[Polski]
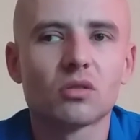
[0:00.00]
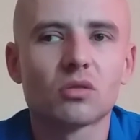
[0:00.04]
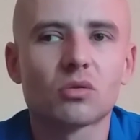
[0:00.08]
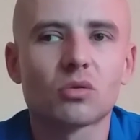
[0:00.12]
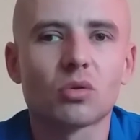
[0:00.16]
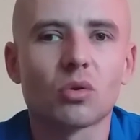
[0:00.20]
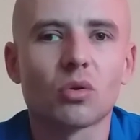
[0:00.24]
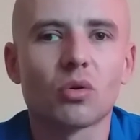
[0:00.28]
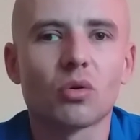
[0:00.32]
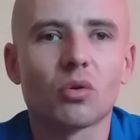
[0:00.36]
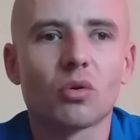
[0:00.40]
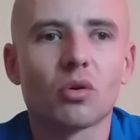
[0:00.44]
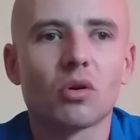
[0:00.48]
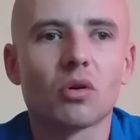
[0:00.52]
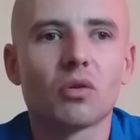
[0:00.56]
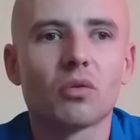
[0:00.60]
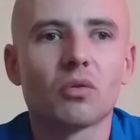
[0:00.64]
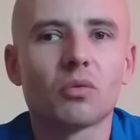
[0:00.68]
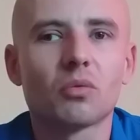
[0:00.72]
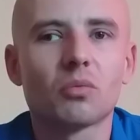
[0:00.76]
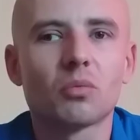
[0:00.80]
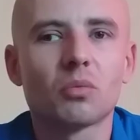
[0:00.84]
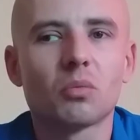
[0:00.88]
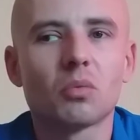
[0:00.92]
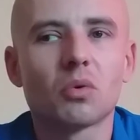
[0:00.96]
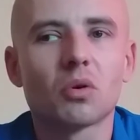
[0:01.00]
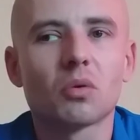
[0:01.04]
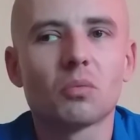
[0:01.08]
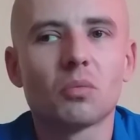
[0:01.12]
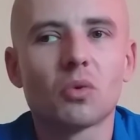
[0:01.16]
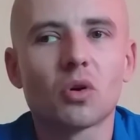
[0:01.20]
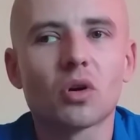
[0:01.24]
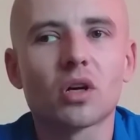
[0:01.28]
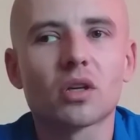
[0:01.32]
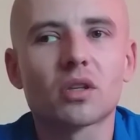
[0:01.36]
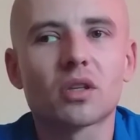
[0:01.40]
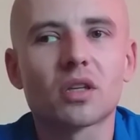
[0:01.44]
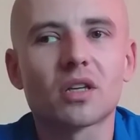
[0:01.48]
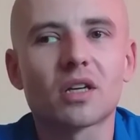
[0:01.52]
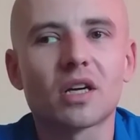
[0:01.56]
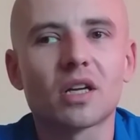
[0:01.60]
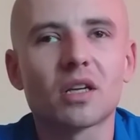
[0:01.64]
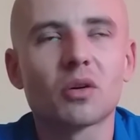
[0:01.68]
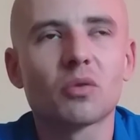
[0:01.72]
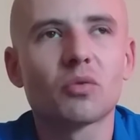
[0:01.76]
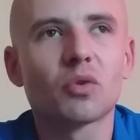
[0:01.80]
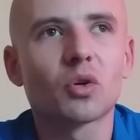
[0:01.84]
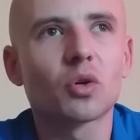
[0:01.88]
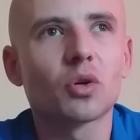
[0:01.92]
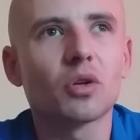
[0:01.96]
to mo mogę ten
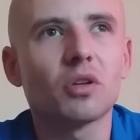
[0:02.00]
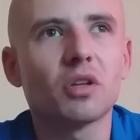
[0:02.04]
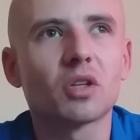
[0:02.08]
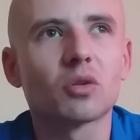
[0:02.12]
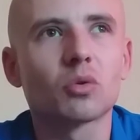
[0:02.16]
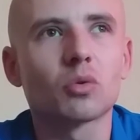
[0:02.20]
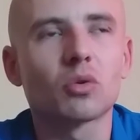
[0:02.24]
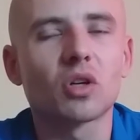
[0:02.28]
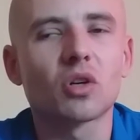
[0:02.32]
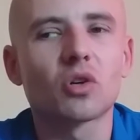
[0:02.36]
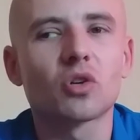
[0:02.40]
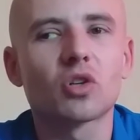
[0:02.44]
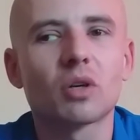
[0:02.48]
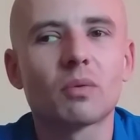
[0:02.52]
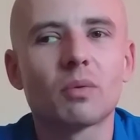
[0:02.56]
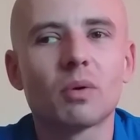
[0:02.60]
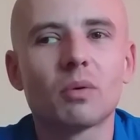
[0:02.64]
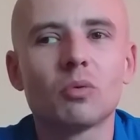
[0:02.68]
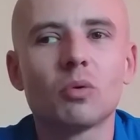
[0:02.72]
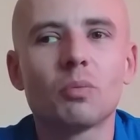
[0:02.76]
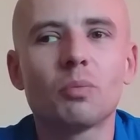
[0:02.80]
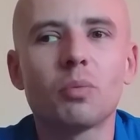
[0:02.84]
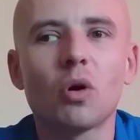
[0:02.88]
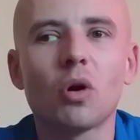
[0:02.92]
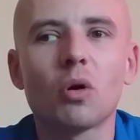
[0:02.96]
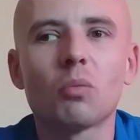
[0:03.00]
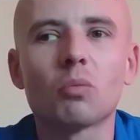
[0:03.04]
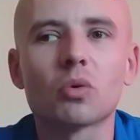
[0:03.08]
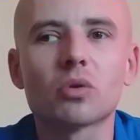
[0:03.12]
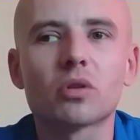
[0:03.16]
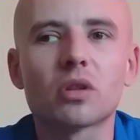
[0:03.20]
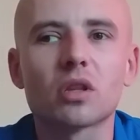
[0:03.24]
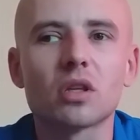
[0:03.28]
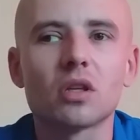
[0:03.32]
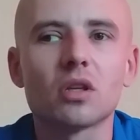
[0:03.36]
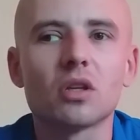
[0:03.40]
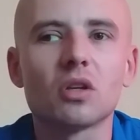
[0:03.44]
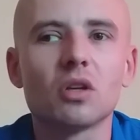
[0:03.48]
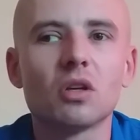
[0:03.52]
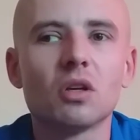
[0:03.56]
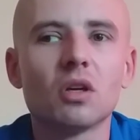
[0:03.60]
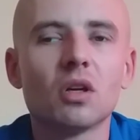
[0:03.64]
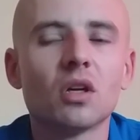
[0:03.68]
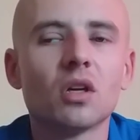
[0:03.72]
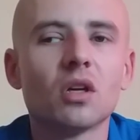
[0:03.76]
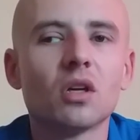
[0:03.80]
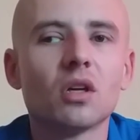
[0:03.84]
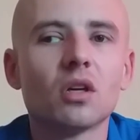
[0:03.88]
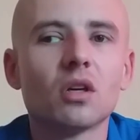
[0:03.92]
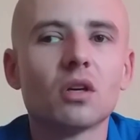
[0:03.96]
kanał wykorzystać do tego, żeby mu pomóc i
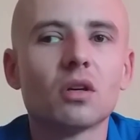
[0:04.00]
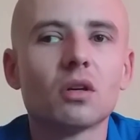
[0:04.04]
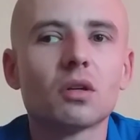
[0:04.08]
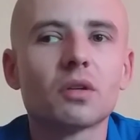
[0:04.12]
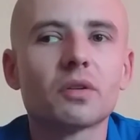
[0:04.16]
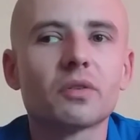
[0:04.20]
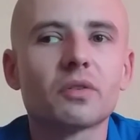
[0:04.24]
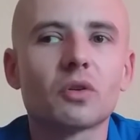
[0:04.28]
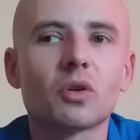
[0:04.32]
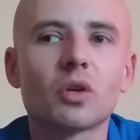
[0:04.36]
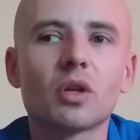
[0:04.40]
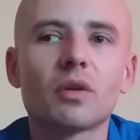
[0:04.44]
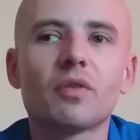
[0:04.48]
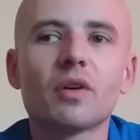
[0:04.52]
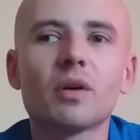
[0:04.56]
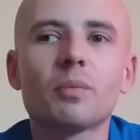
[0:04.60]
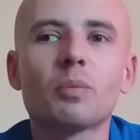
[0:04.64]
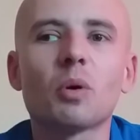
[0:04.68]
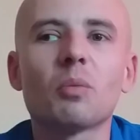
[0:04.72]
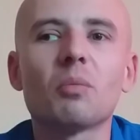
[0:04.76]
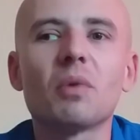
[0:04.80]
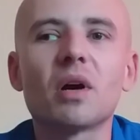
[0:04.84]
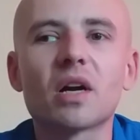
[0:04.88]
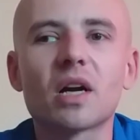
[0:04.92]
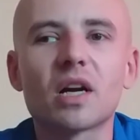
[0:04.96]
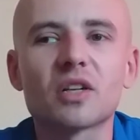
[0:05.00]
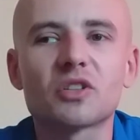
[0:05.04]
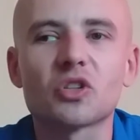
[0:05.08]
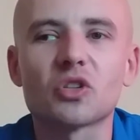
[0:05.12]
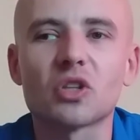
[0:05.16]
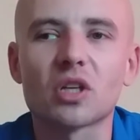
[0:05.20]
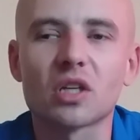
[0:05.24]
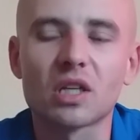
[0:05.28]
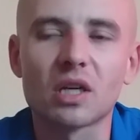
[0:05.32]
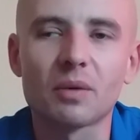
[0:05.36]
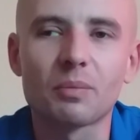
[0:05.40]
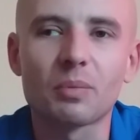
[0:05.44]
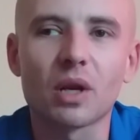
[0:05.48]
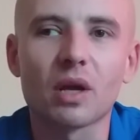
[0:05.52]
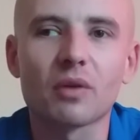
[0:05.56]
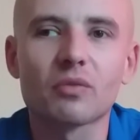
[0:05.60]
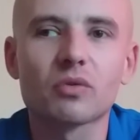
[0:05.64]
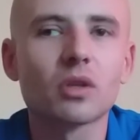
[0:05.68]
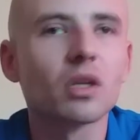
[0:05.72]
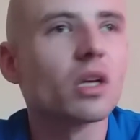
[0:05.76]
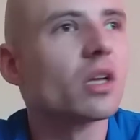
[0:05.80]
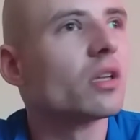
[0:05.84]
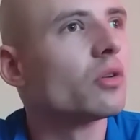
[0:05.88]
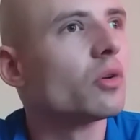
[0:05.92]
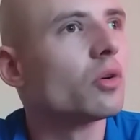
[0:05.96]
no i wy pomagacie tak
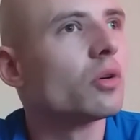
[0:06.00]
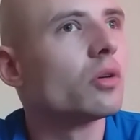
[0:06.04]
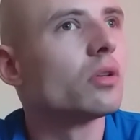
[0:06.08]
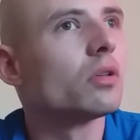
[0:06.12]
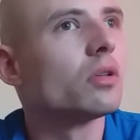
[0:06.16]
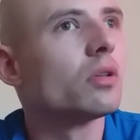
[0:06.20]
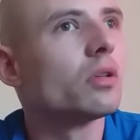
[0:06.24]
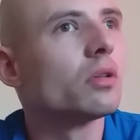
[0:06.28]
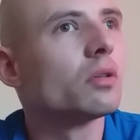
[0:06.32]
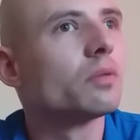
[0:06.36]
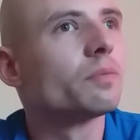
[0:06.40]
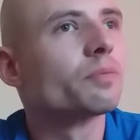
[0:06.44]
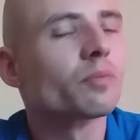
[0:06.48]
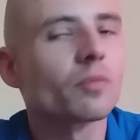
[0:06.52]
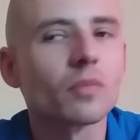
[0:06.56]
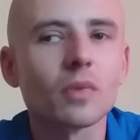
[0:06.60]
naprawdę, no i